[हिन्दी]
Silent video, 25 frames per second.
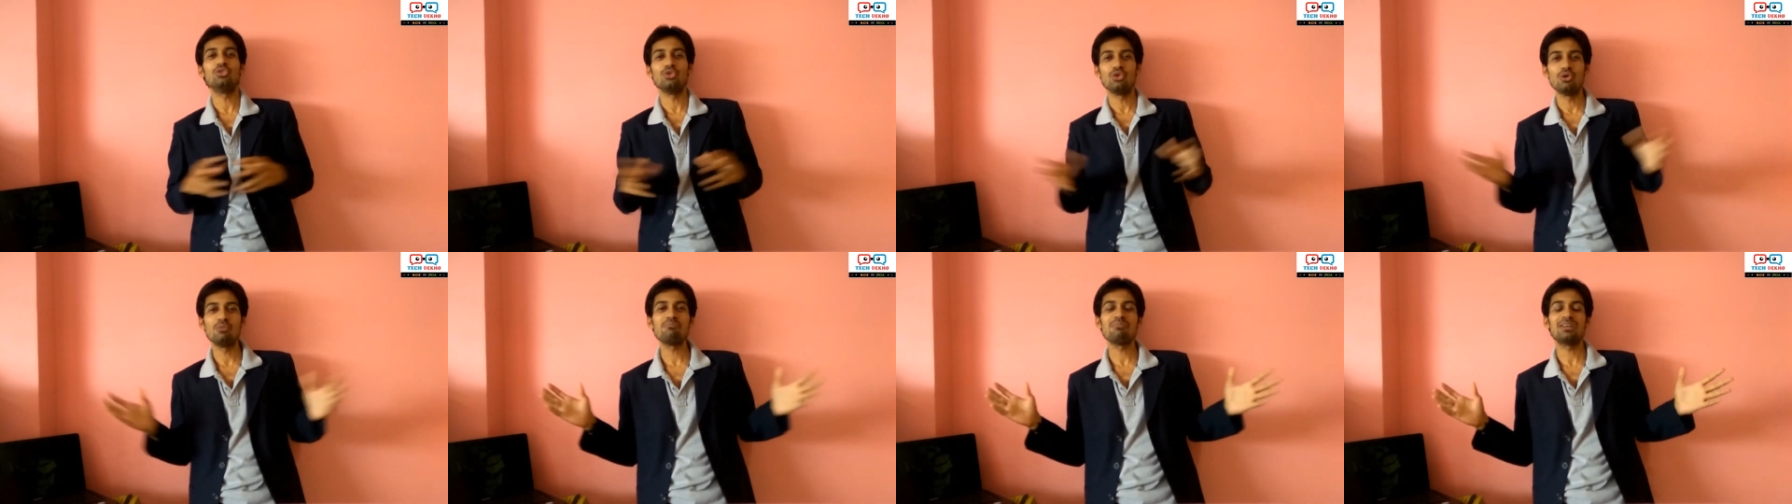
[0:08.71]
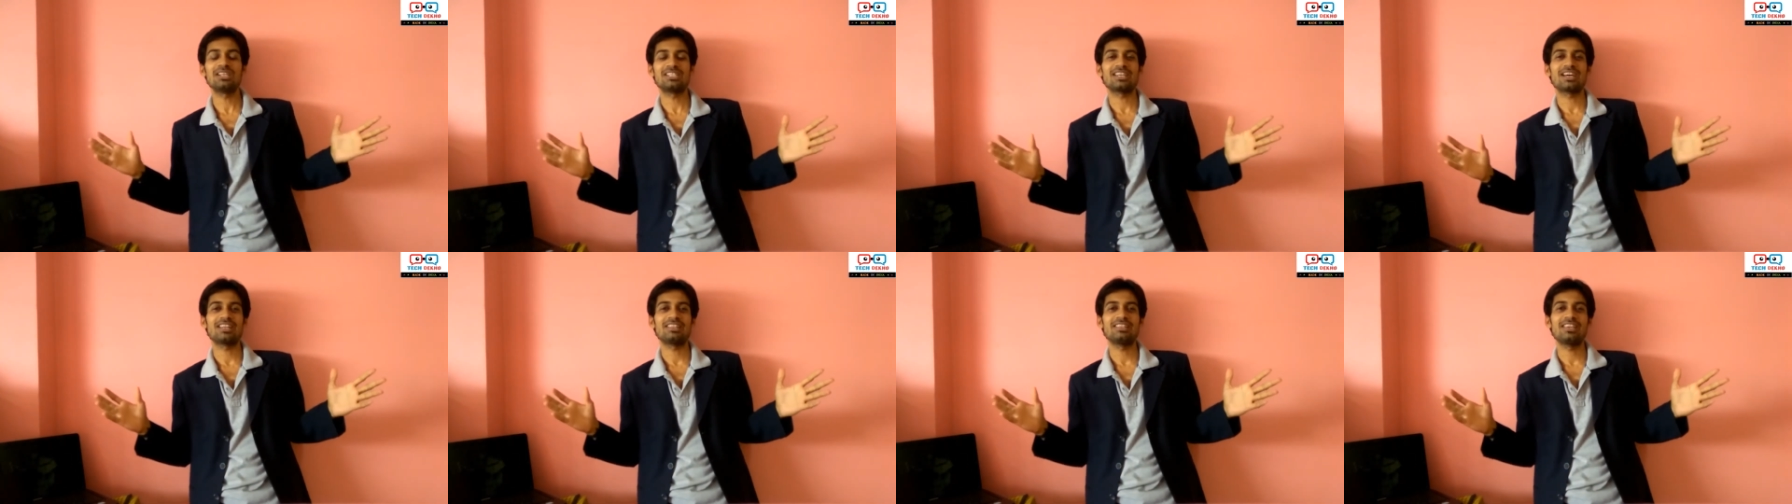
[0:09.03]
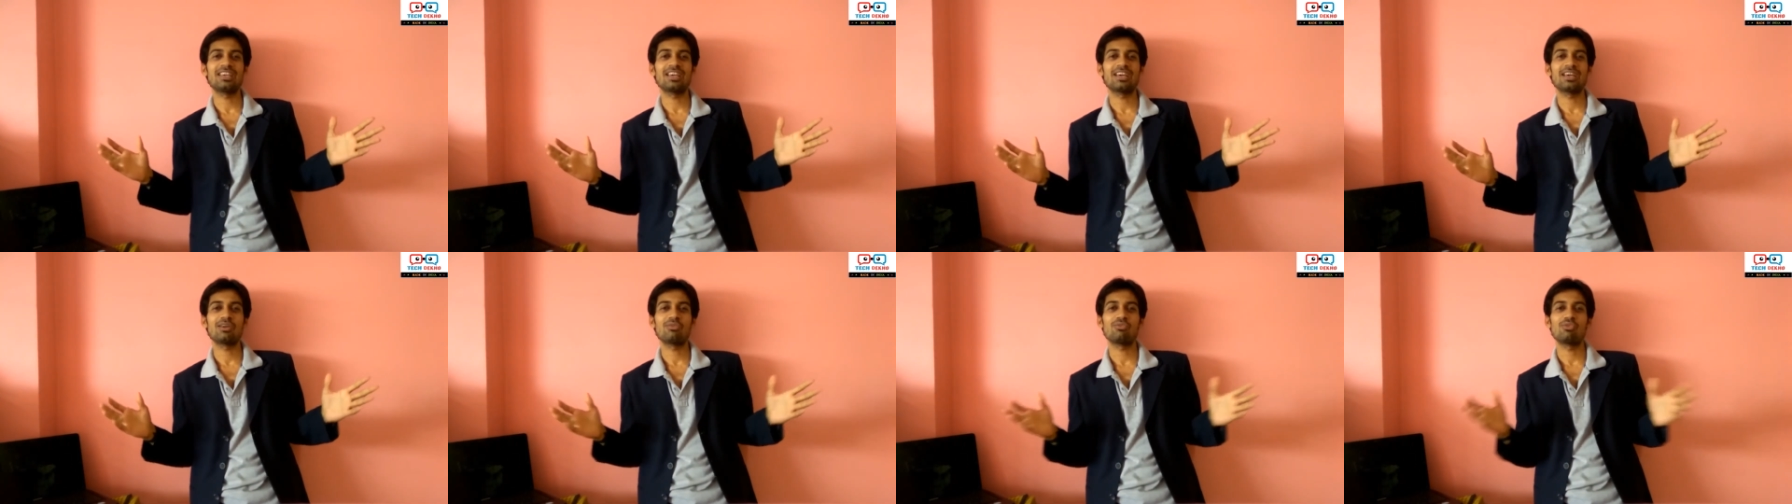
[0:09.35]
धूम मचा
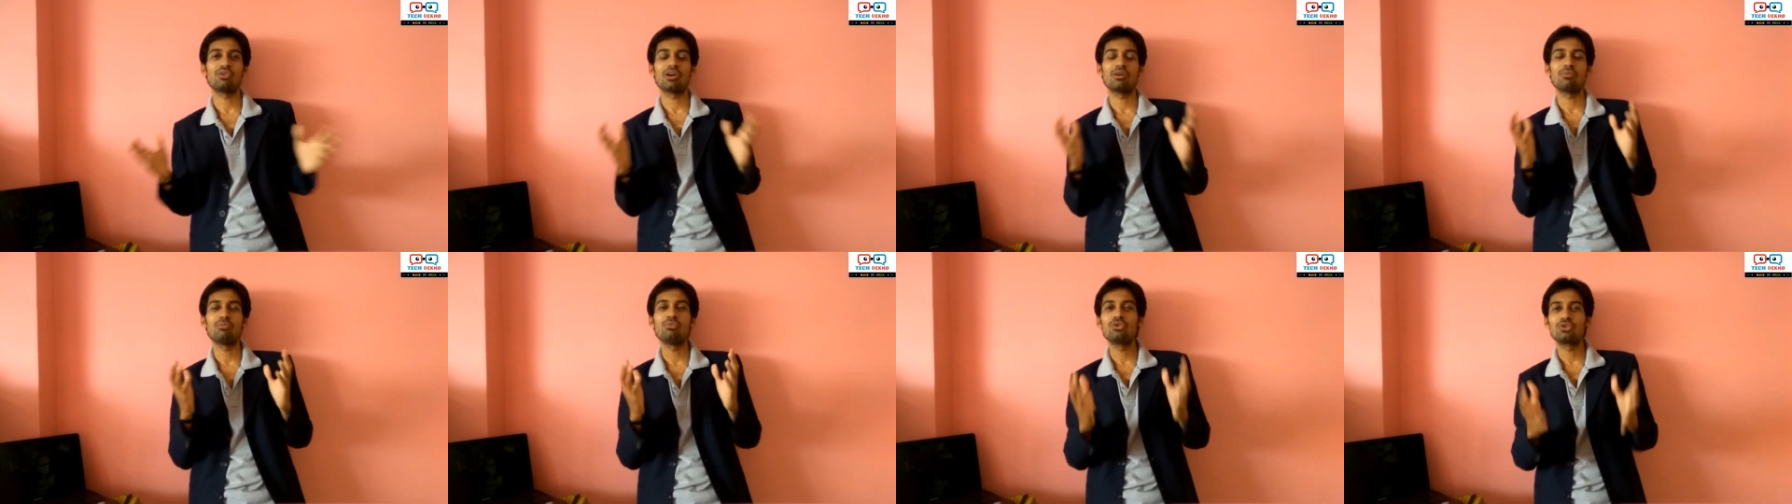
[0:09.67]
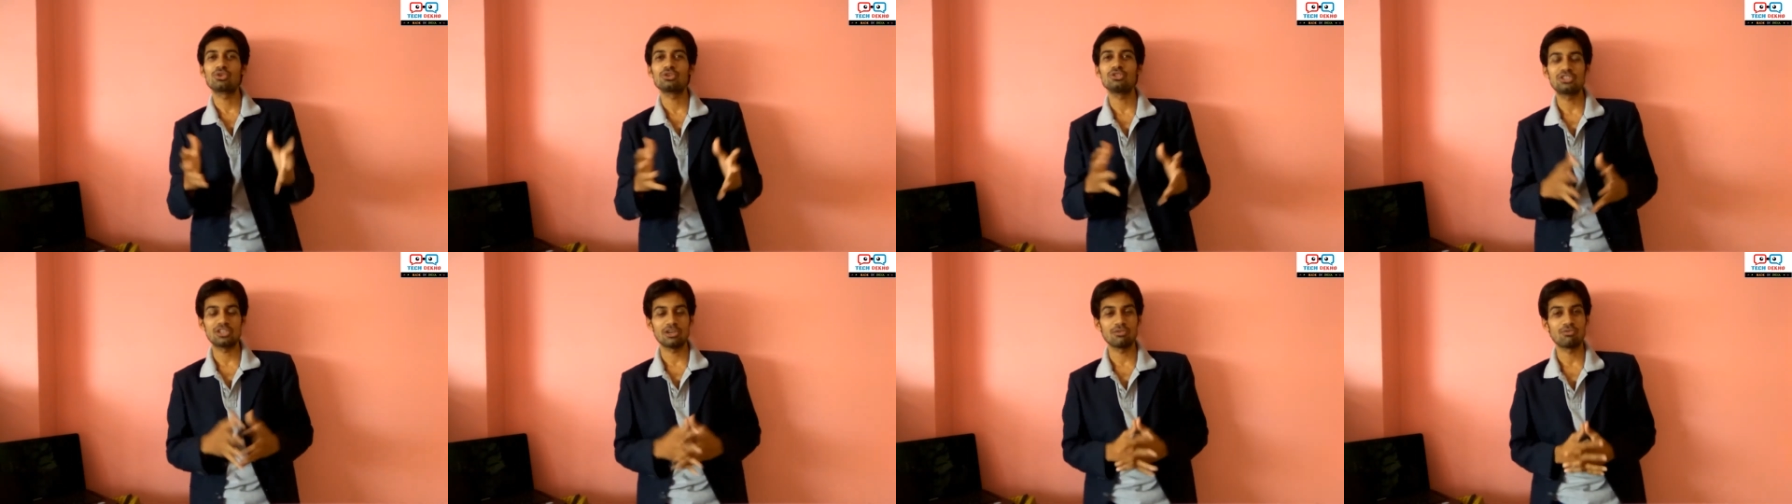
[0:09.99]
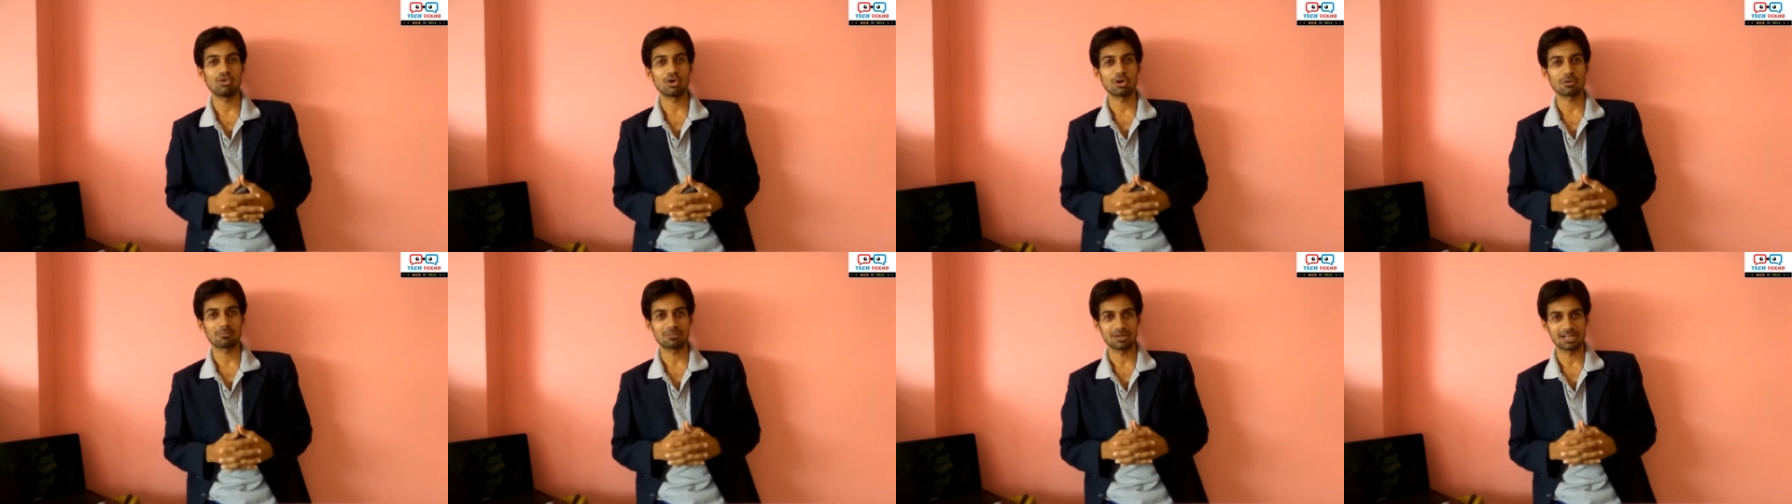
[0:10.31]
दिया है वो है मोटो G4
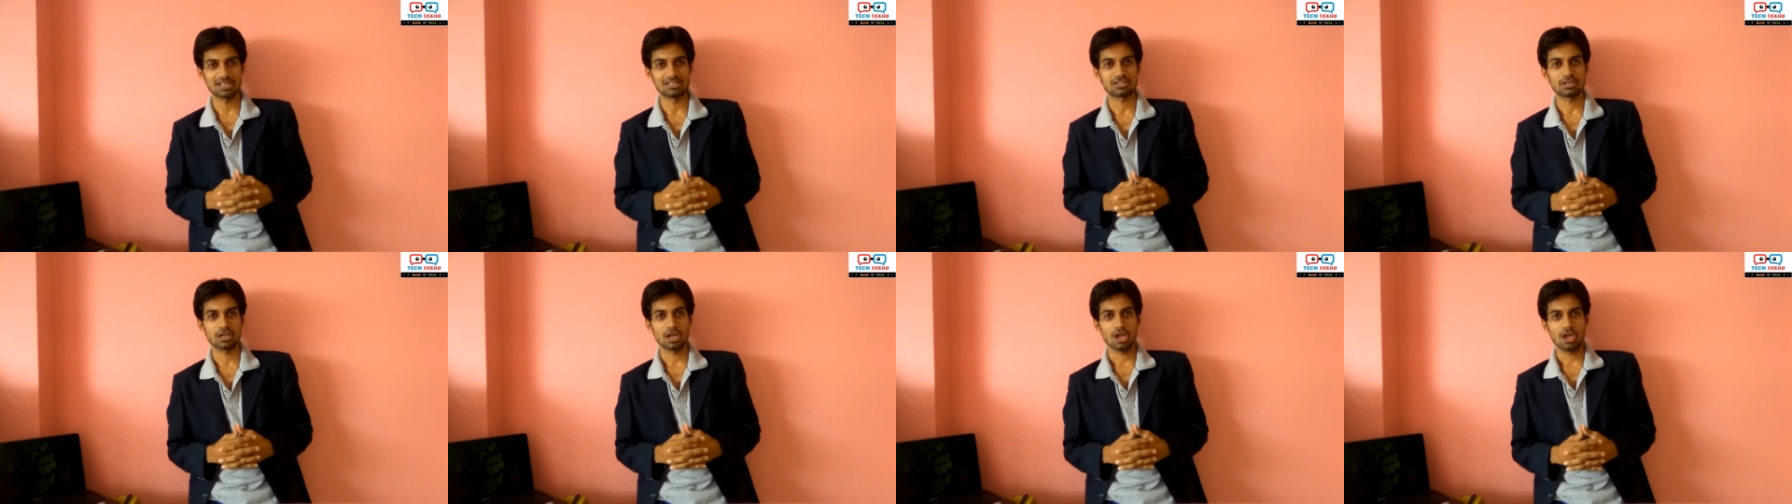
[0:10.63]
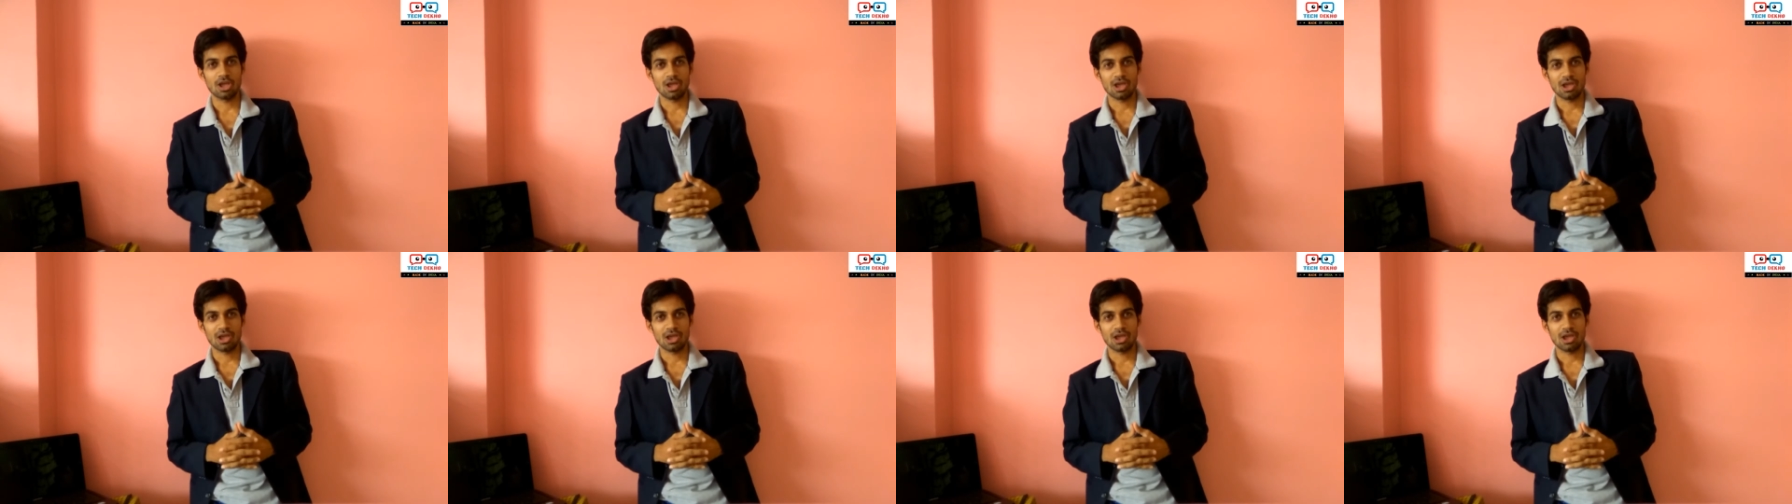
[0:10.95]
फोर प्लस